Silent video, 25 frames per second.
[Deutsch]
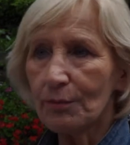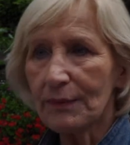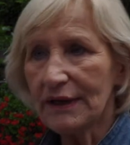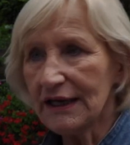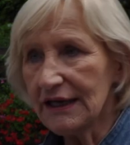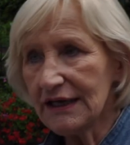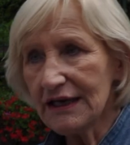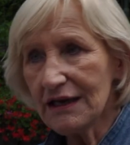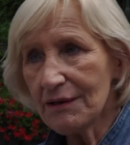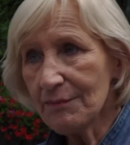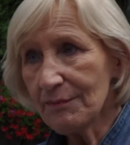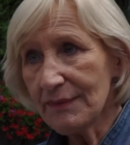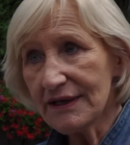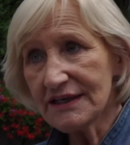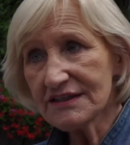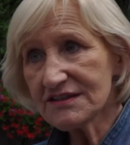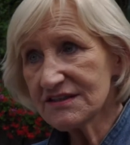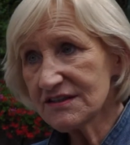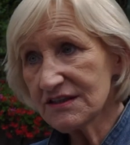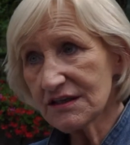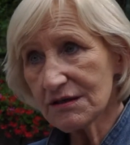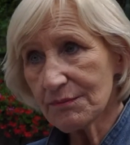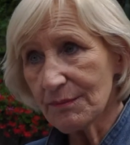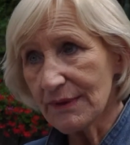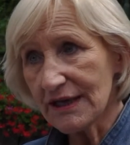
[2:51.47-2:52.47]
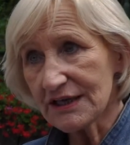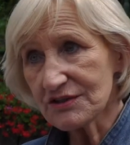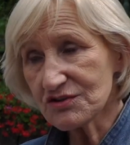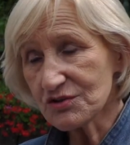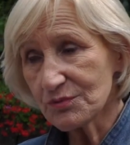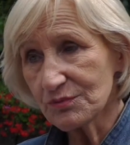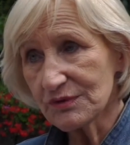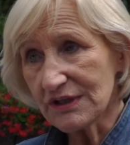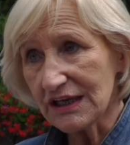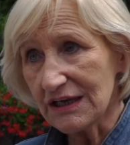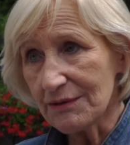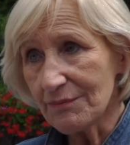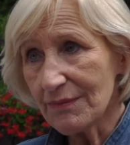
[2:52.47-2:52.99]
medienmäßig mehr
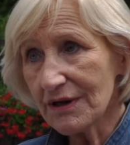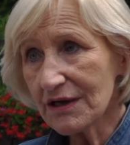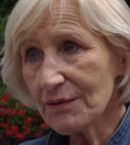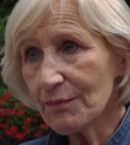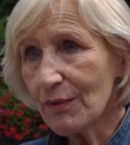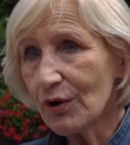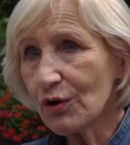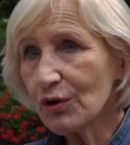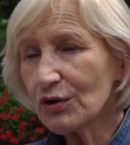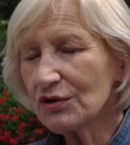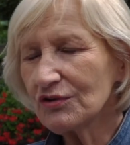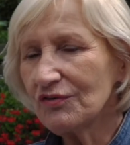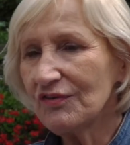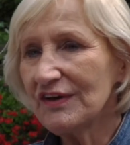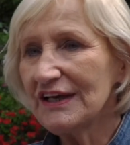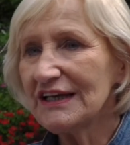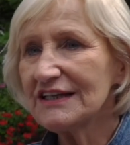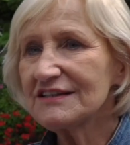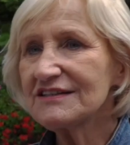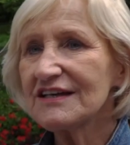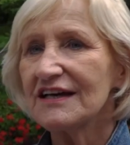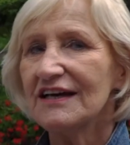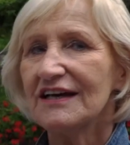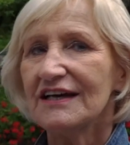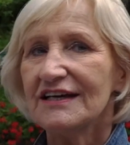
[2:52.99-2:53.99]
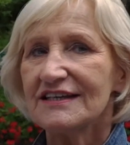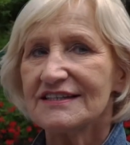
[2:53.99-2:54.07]
zum Thema gemacht wird,